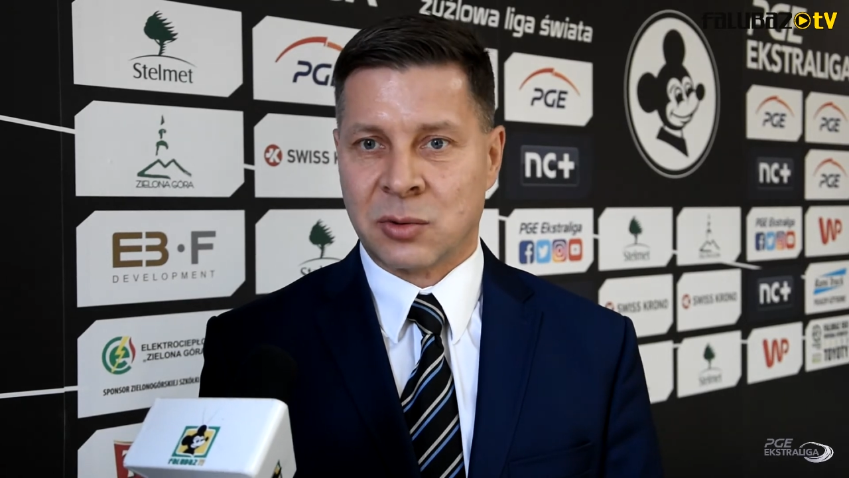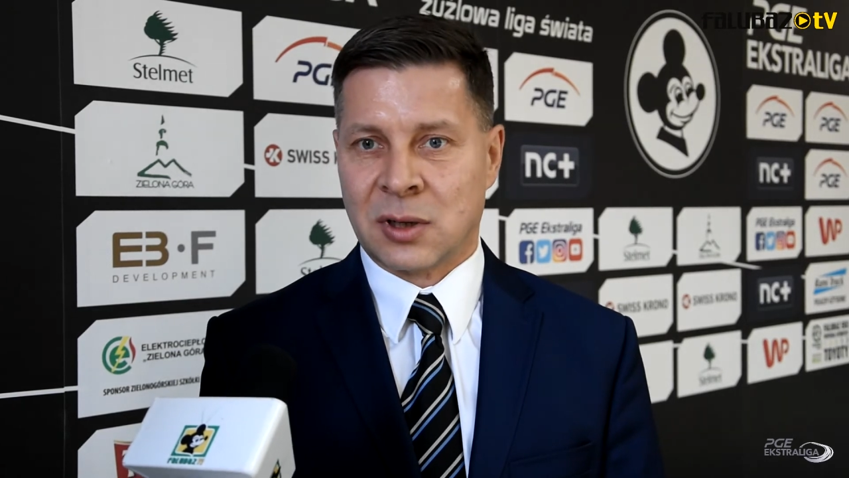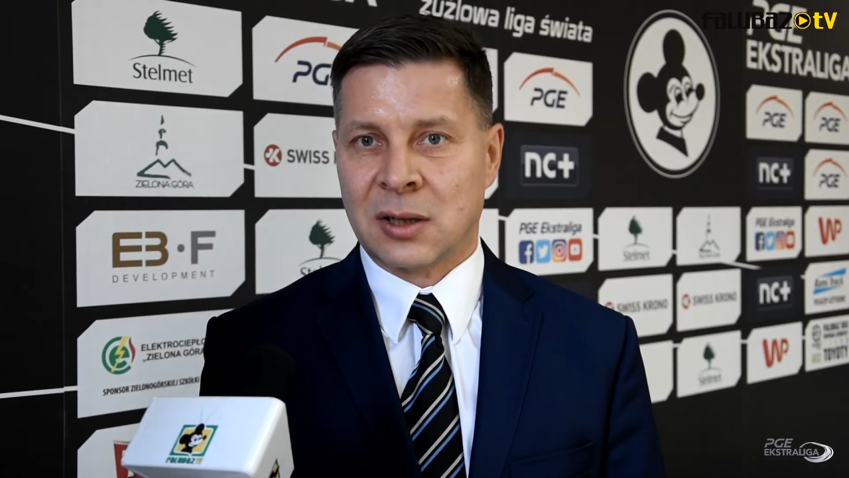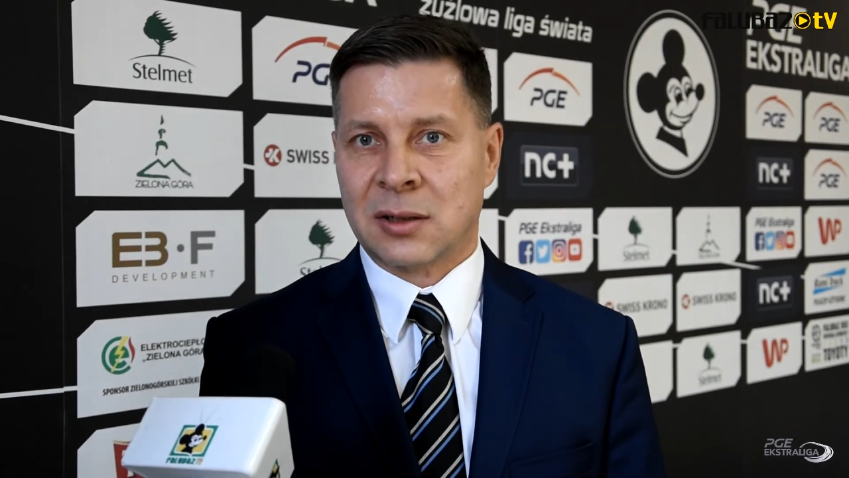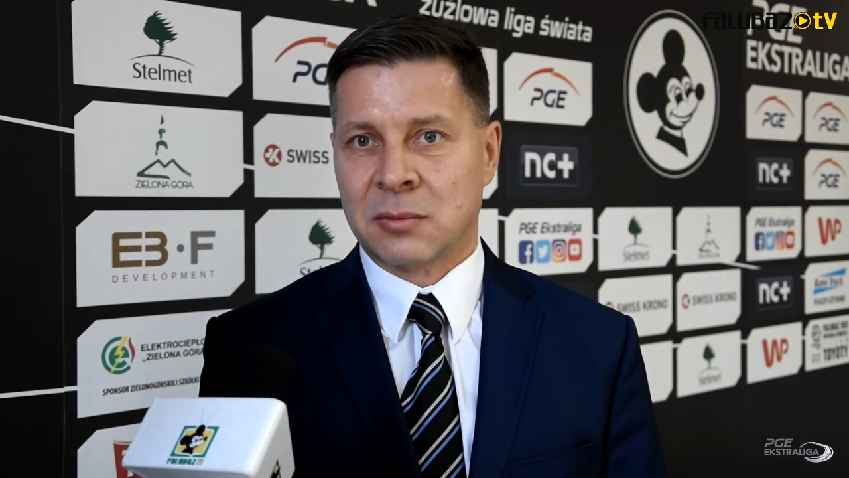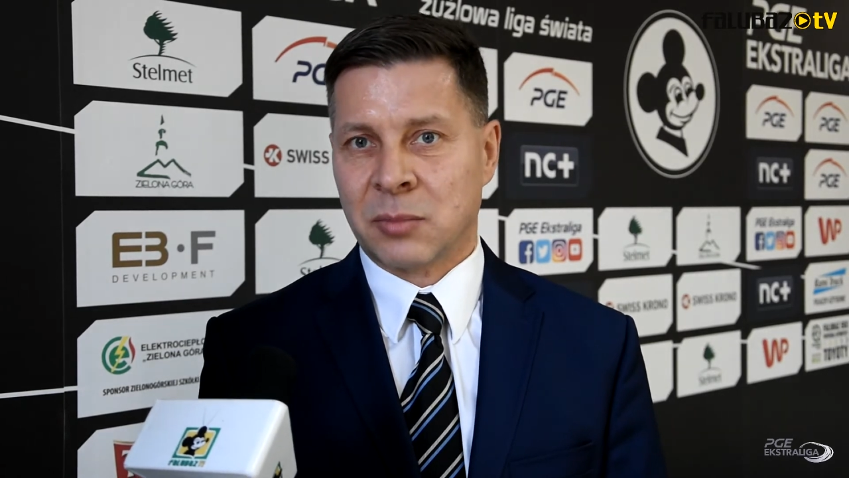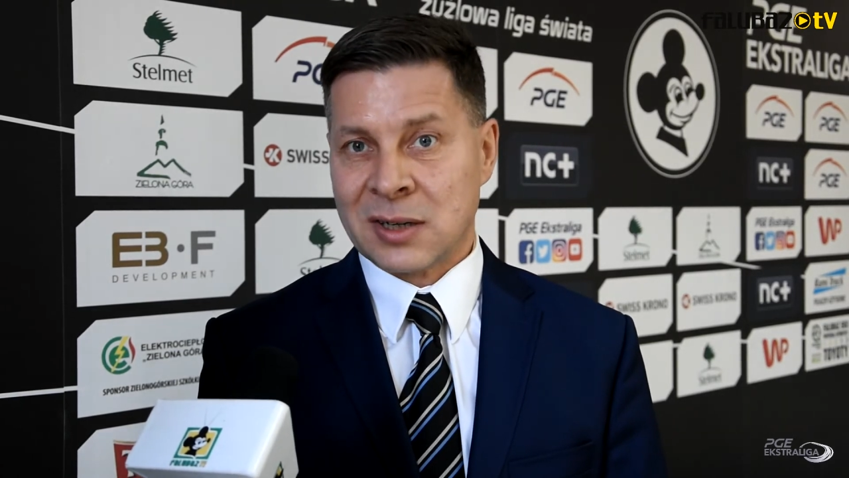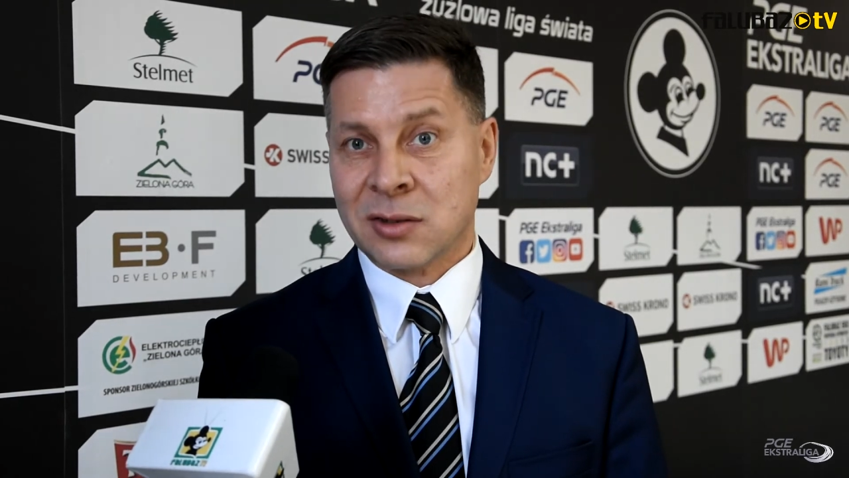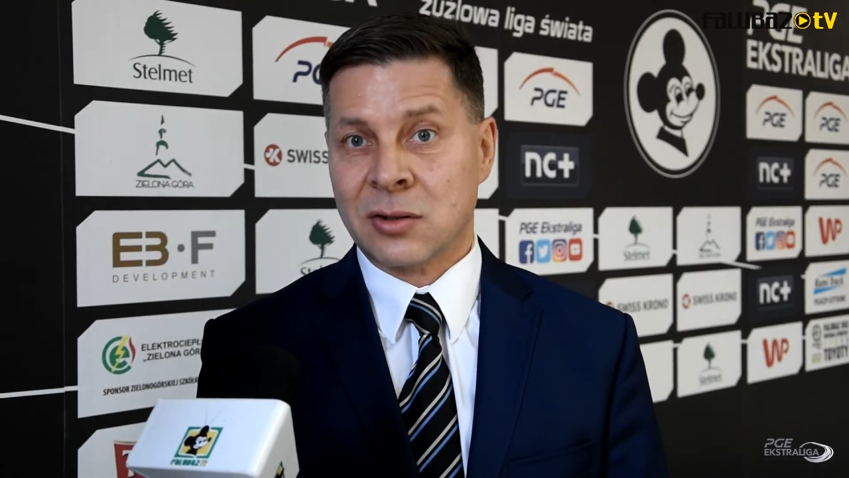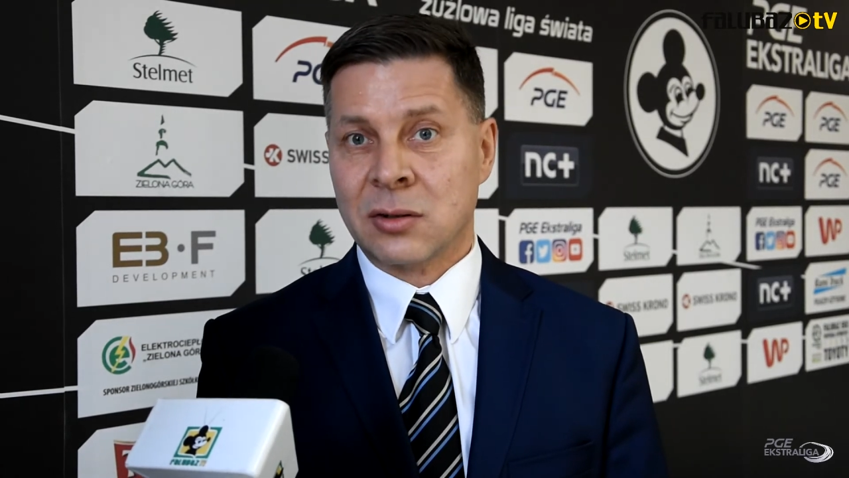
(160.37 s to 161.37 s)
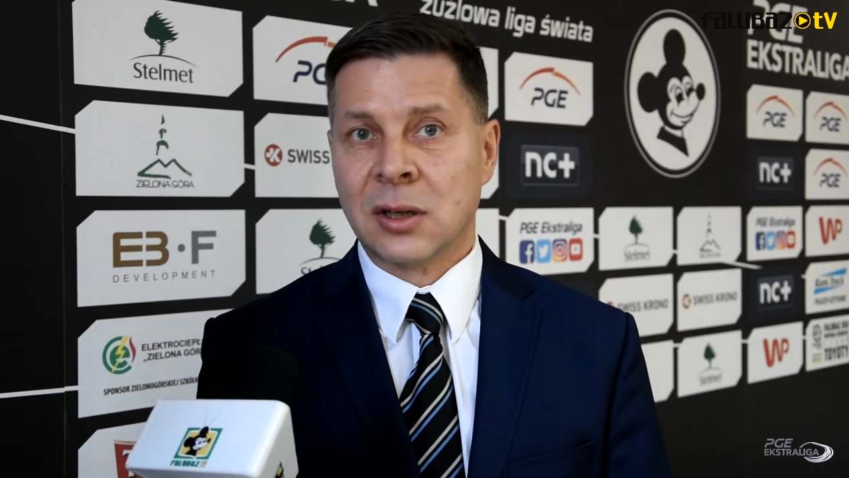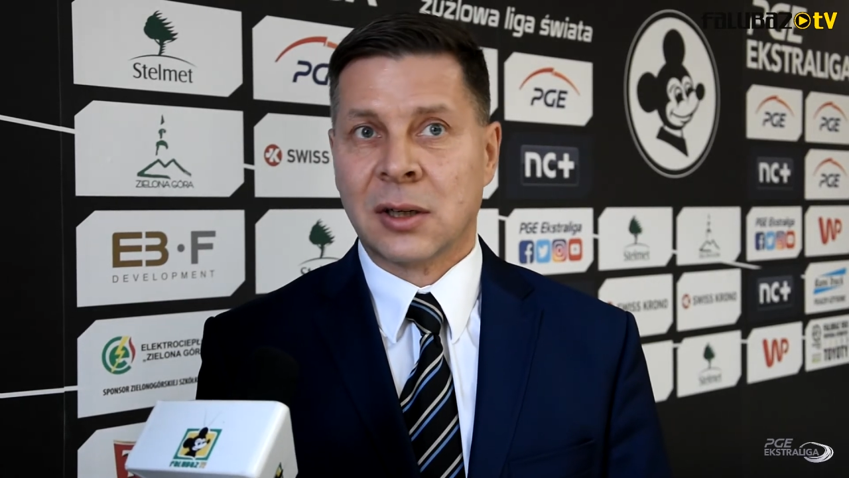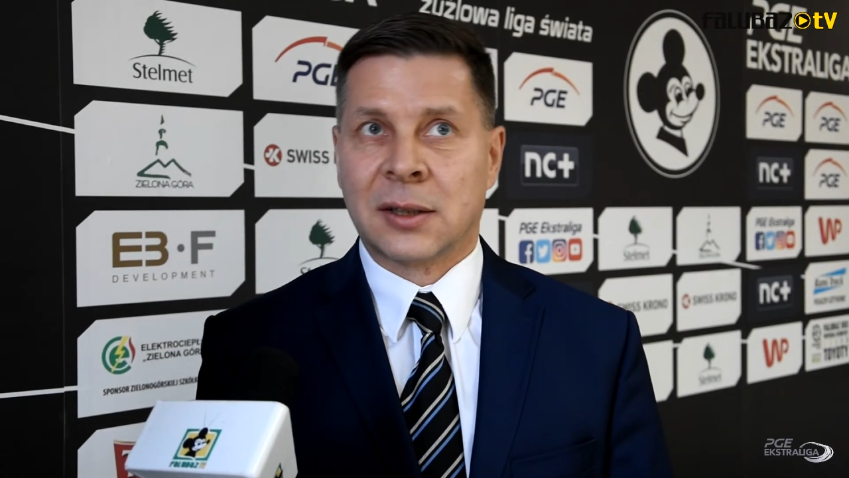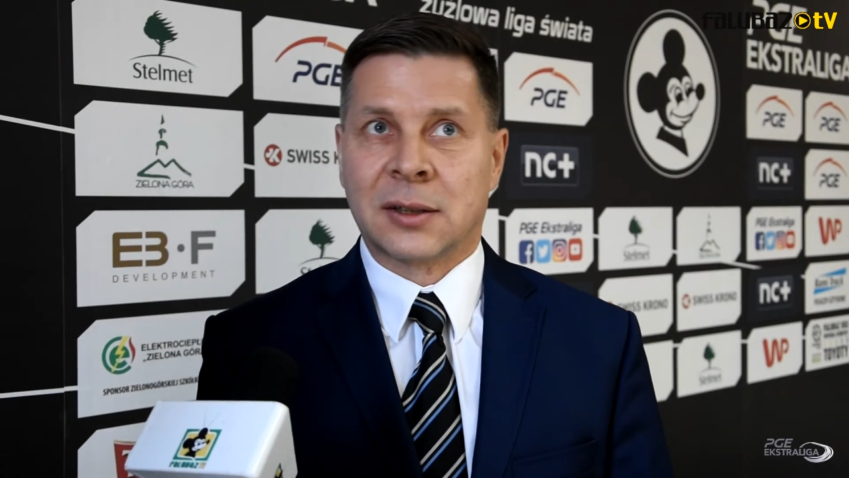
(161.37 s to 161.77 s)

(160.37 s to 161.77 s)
które bardzo